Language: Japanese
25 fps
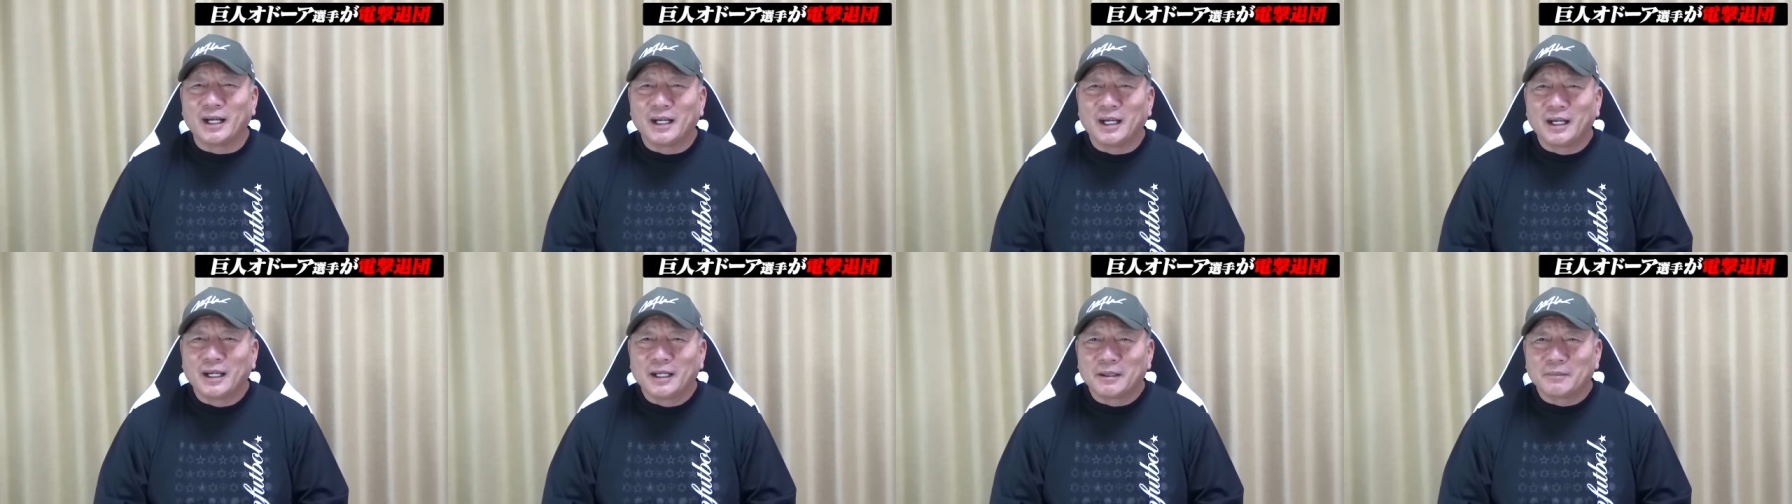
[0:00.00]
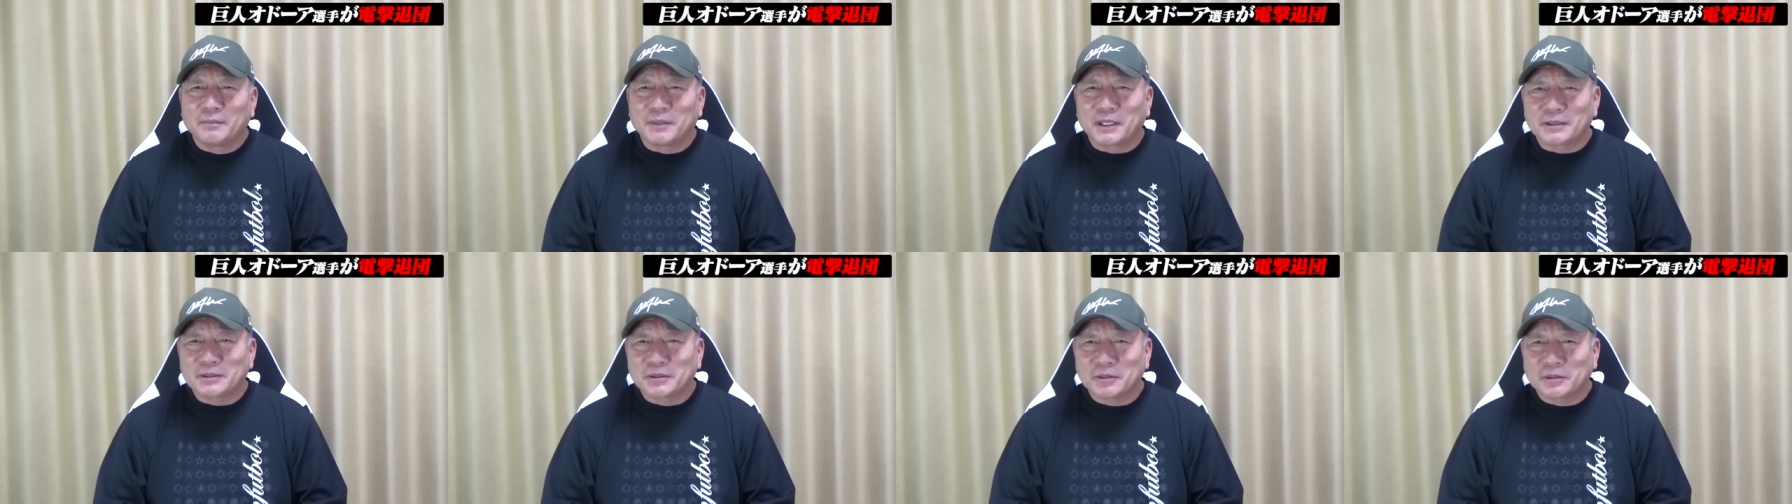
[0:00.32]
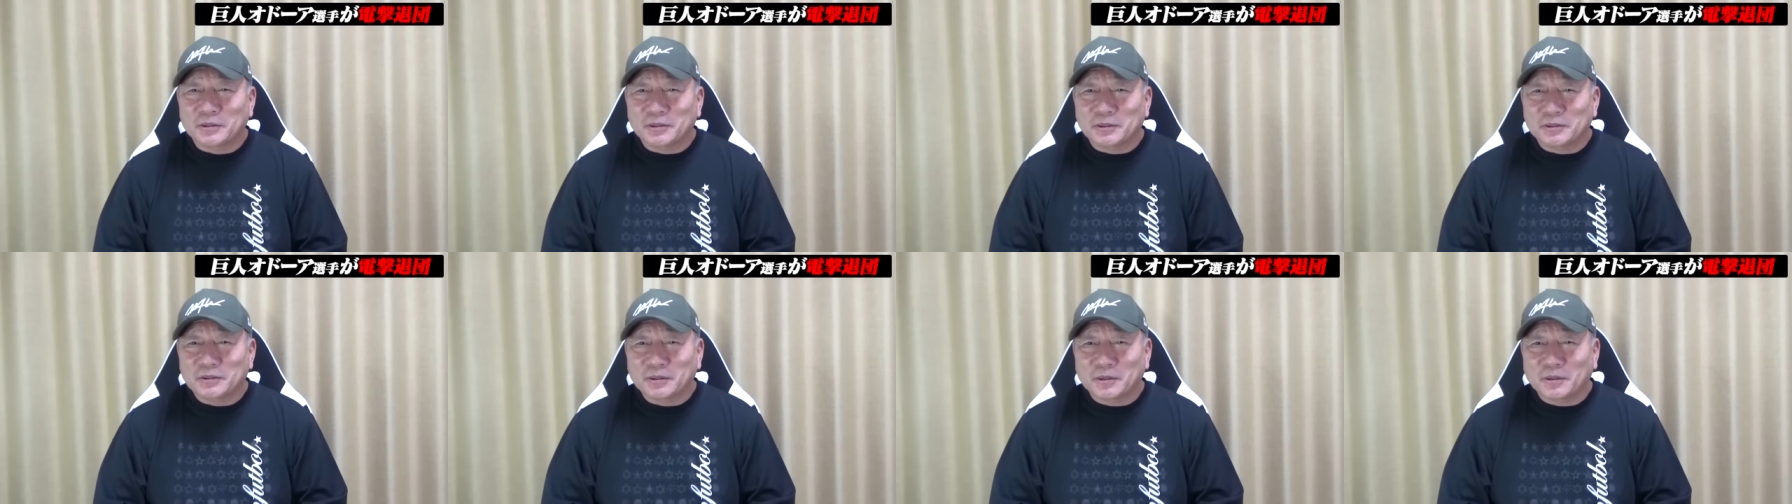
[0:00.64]
うんまあ、
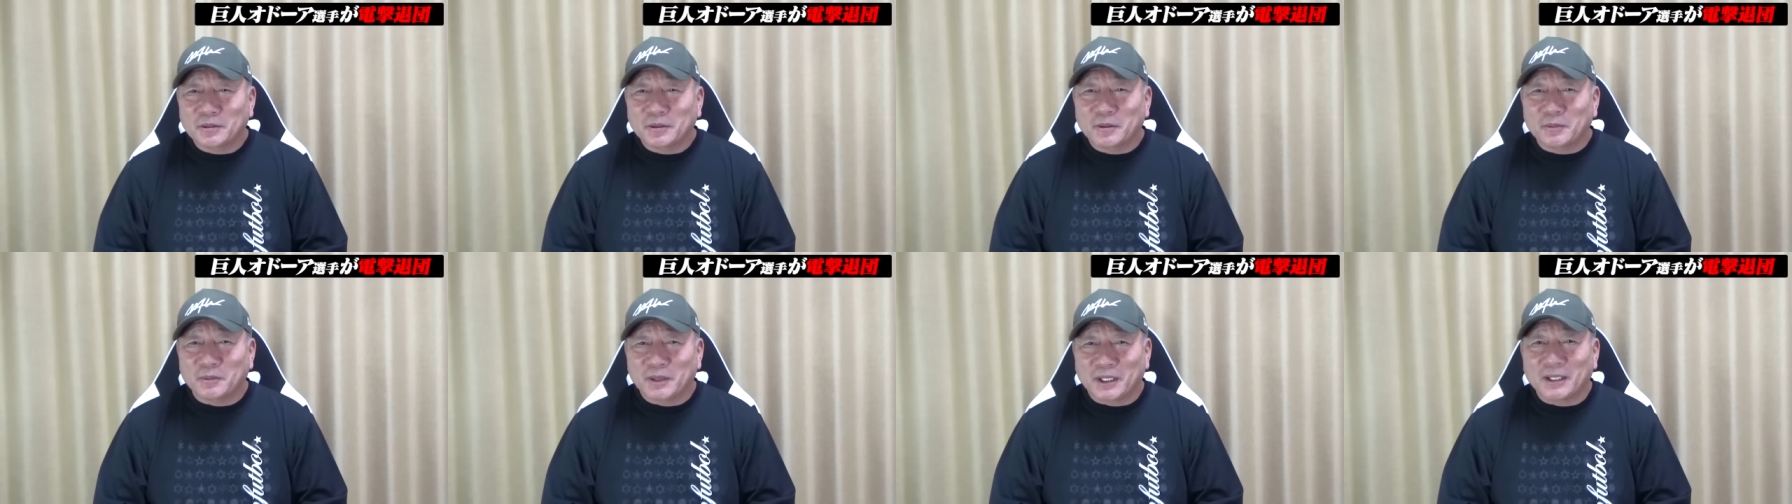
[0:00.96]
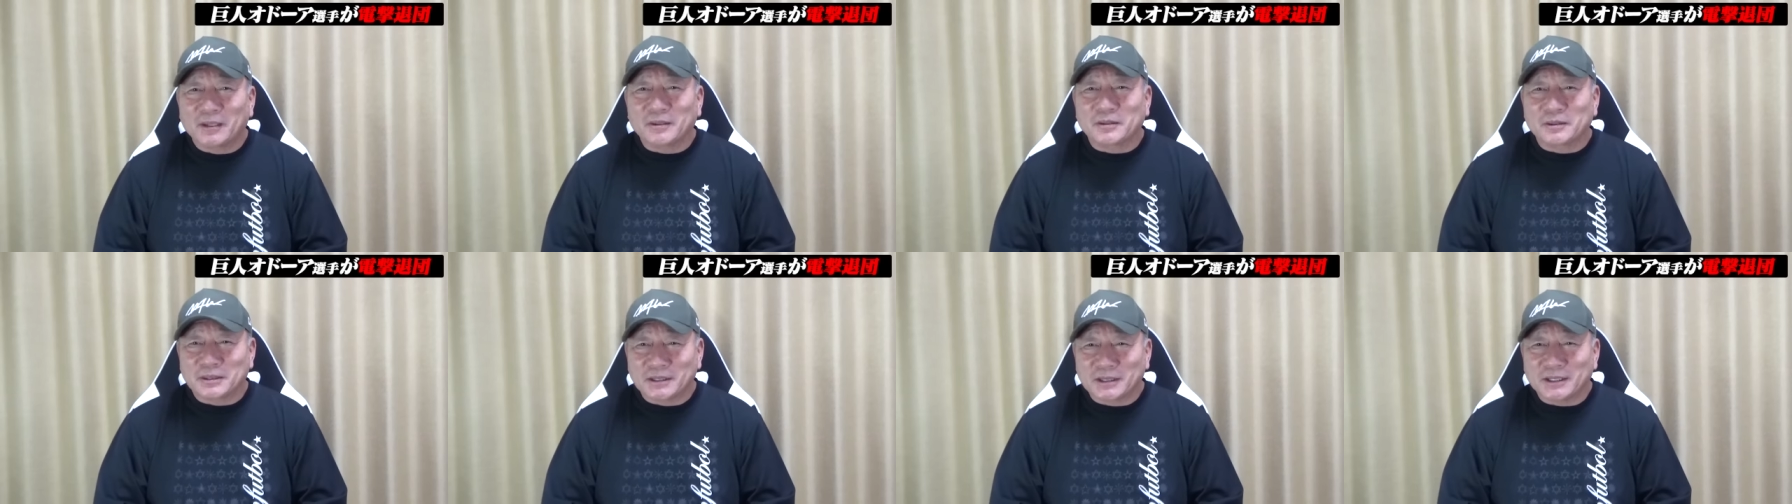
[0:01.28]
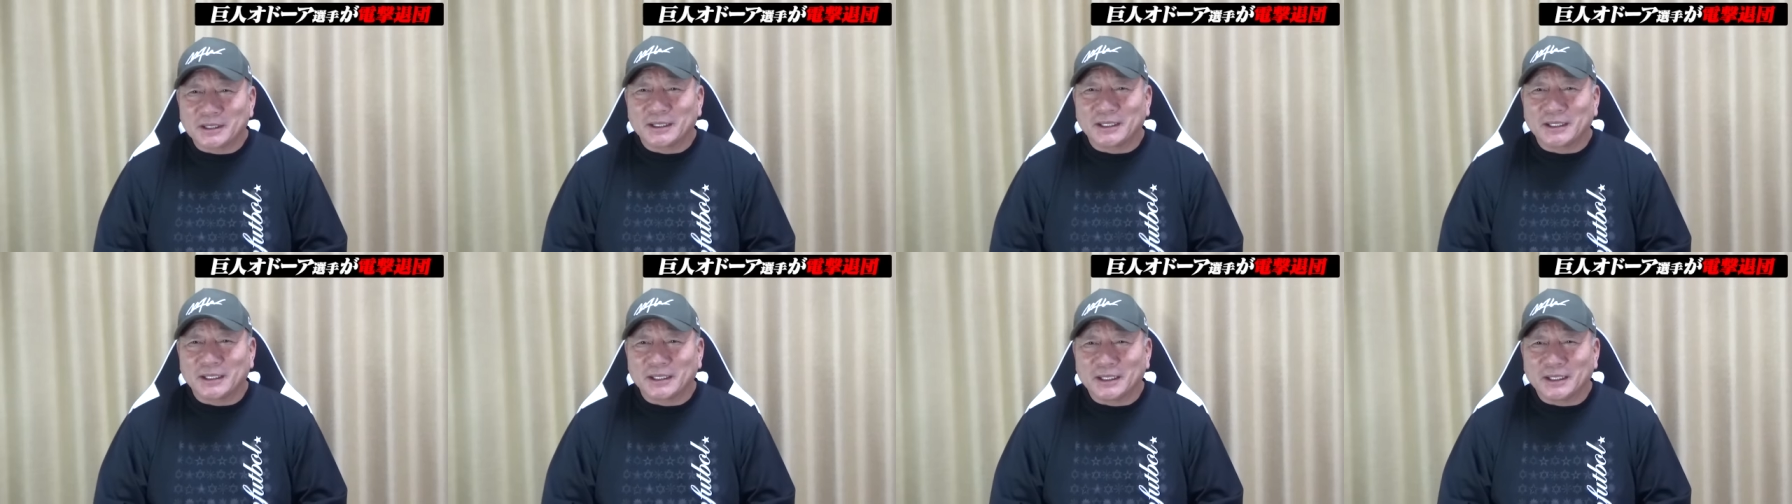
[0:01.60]
そういうところもある
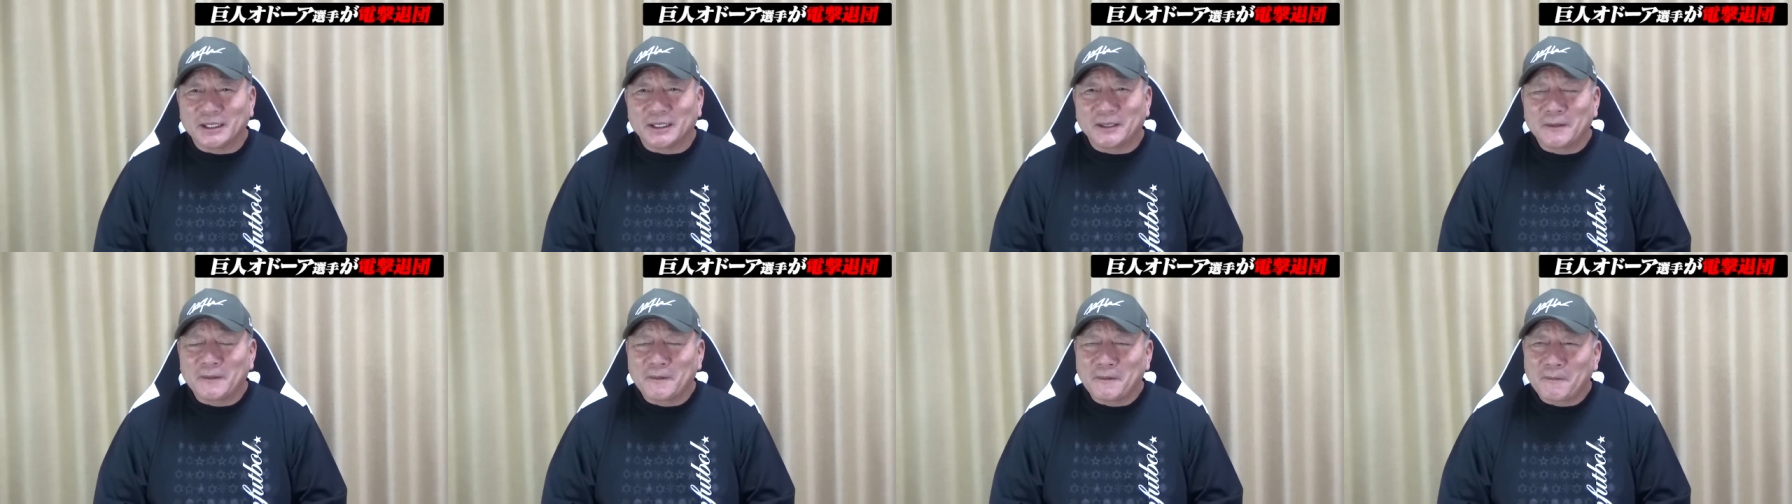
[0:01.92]
し